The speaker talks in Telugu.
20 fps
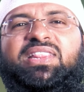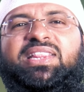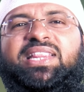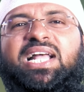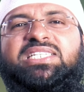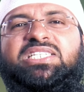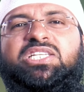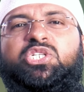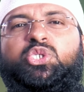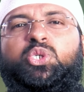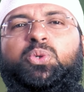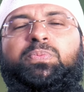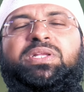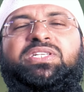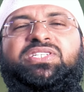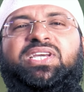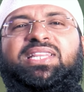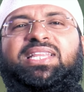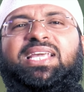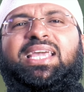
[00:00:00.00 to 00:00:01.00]
వ్యత్యాసం
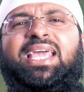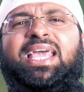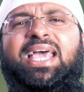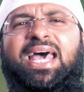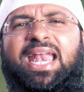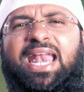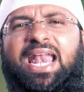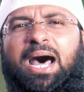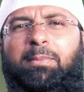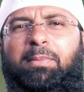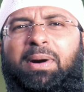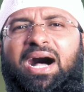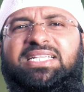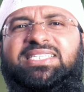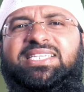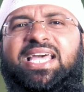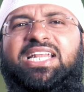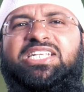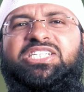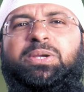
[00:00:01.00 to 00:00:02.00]
చూపించేది
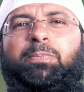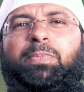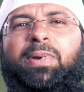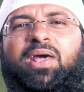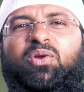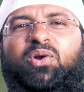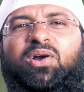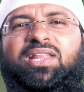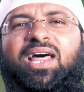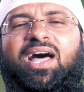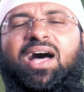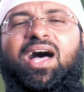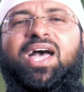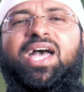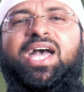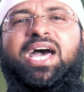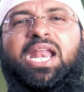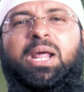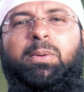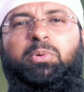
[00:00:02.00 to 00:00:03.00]
నమాజే అని చెప్పారు కదా
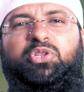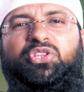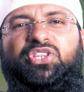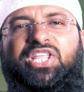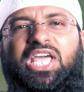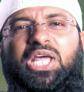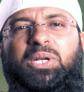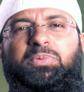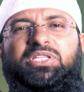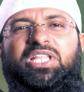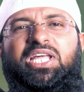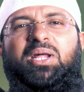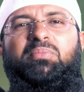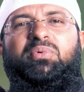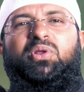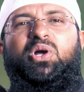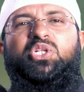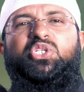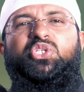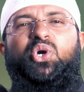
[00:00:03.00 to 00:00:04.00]
రేపు తీర్పు
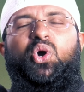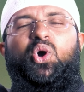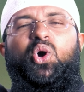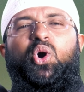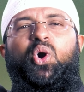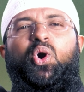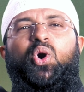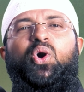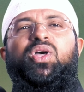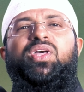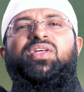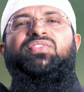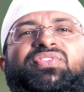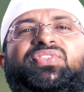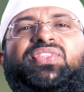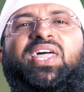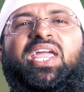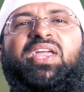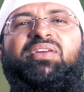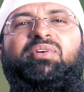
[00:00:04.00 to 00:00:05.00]
దినం రోజు
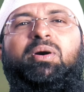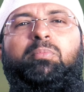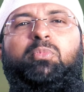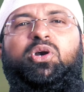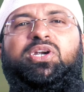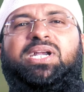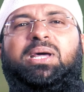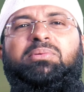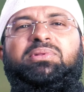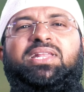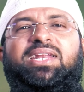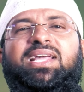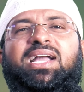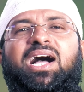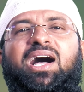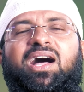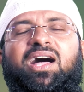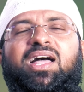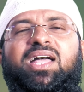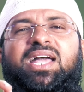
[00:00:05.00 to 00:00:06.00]
దైవం
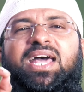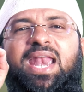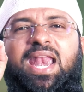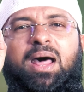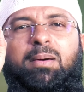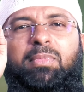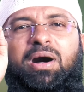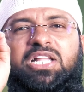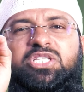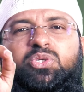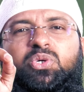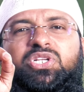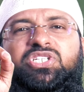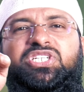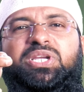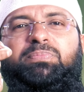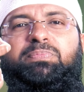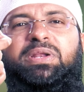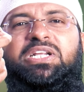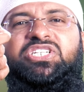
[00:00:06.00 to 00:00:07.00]
మొట్టమొదటిగా నమాజ్
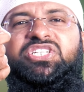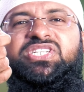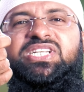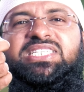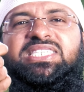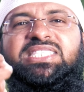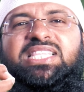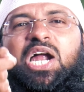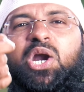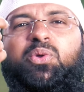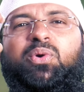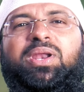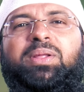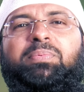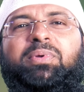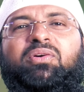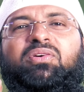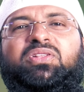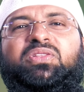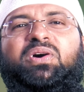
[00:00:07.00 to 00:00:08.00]
గురించి ప్రశ్నిస్తాడు అని
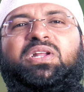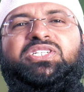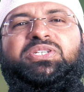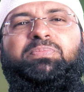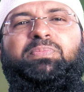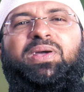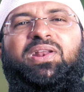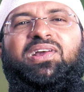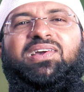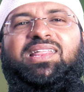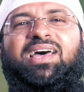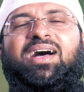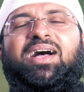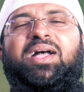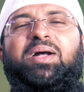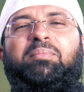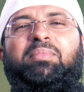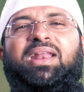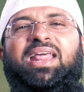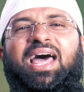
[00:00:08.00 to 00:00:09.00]
ప్రవక్త వారు చెప్పారు కదా
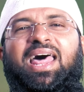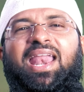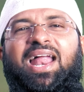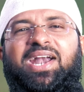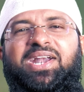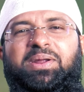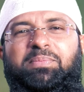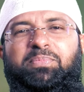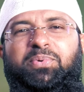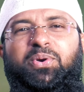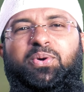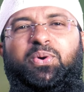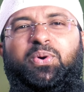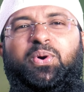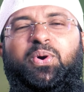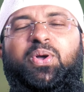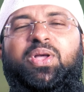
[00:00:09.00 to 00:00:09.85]
మరి అలాంటప్పుడు